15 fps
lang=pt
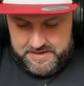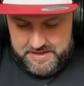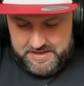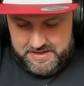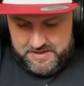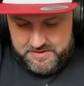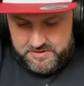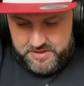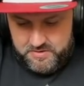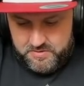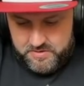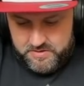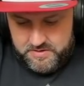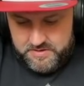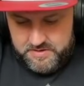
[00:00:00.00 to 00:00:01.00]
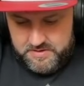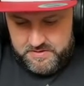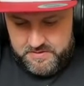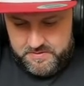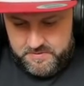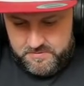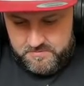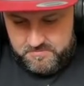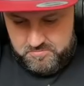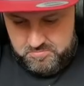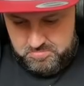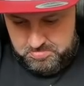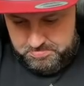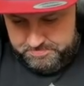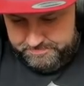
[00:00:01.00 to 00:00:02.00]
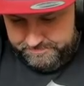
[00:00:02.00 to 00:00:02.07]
Ah, eu tenho. Encaixetei.